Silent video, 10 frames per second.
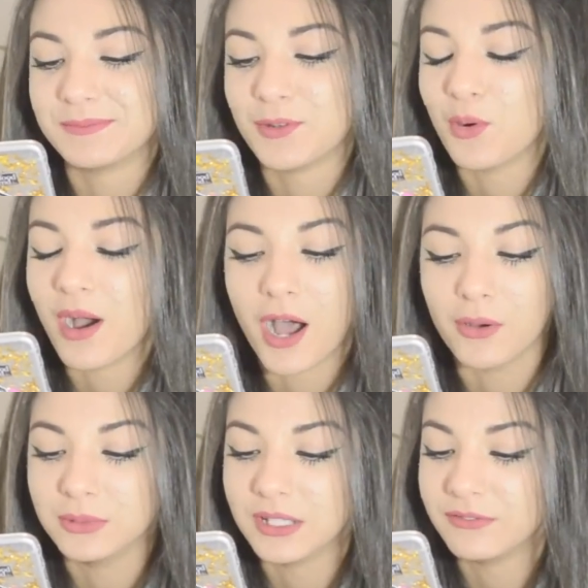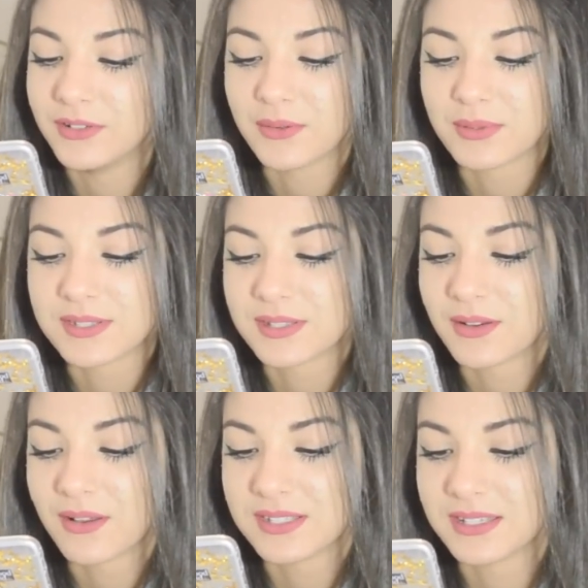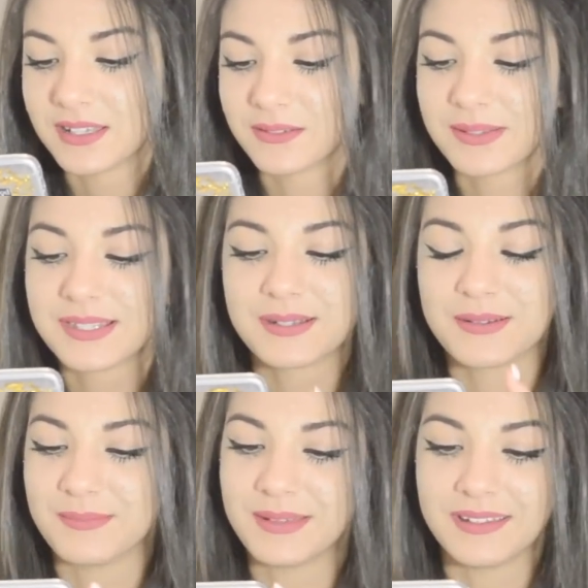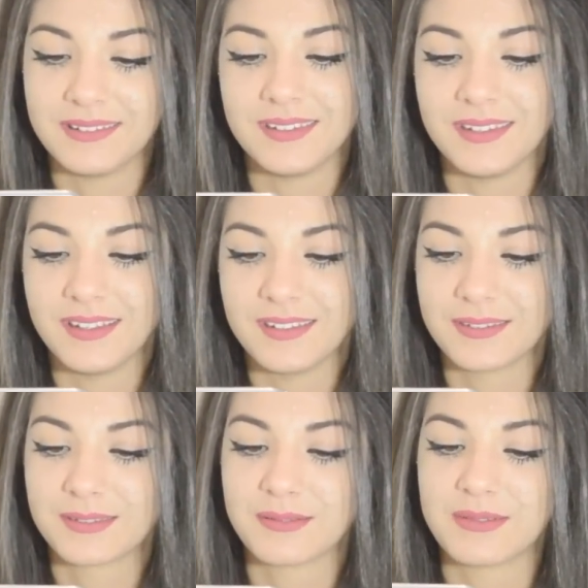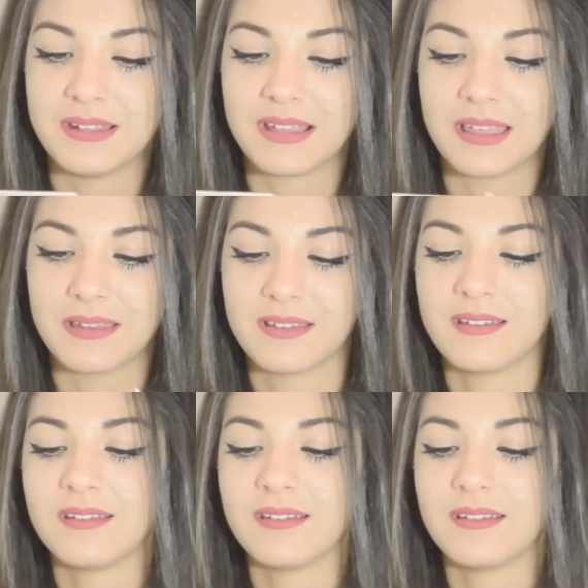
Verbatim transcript: wow davvero queste cose, questi commenti sono quelli che